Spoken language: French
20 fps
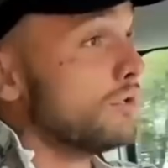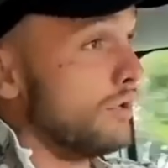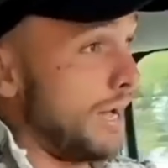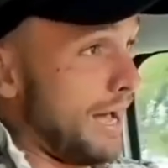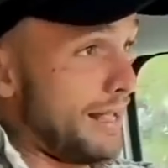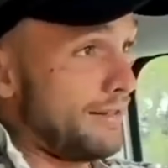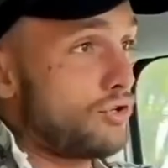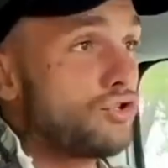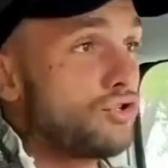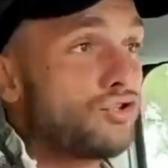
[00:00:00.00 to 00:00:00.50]

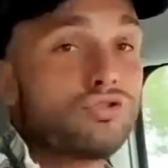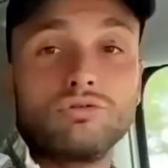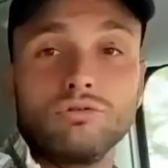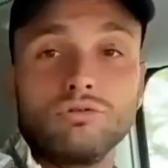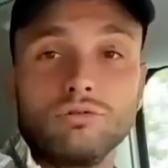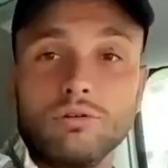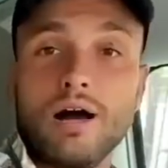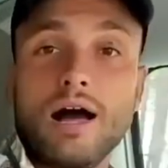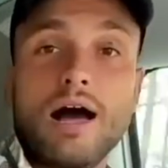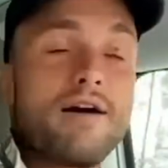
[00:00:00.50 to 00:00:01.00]
Attention,
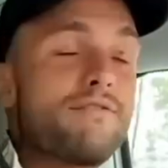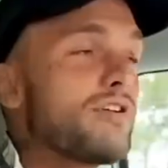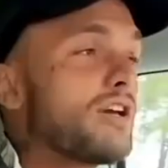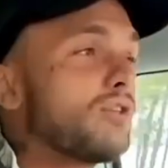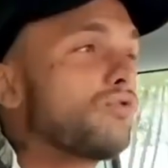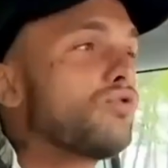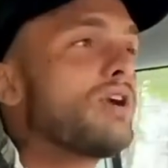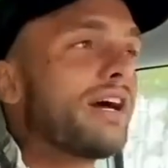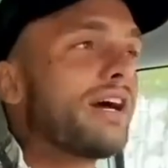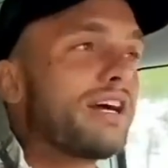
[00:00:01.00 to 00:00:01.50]
avec
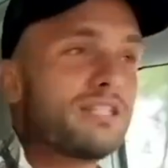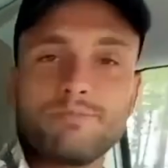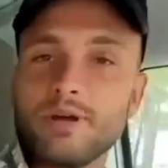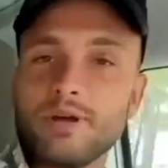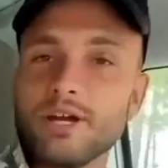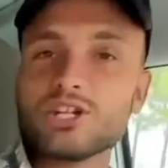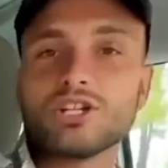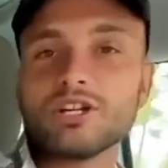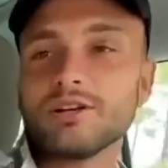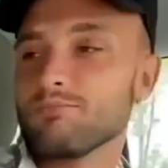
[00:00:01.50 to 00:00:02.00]
tout le
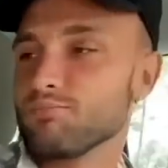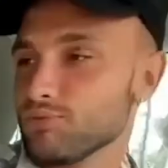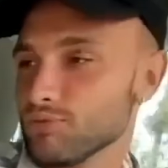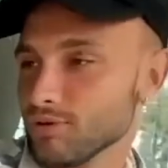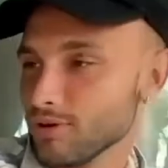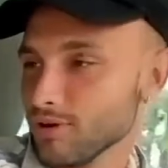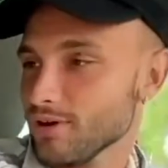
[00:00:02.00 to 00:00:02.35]
respect que j'ai pour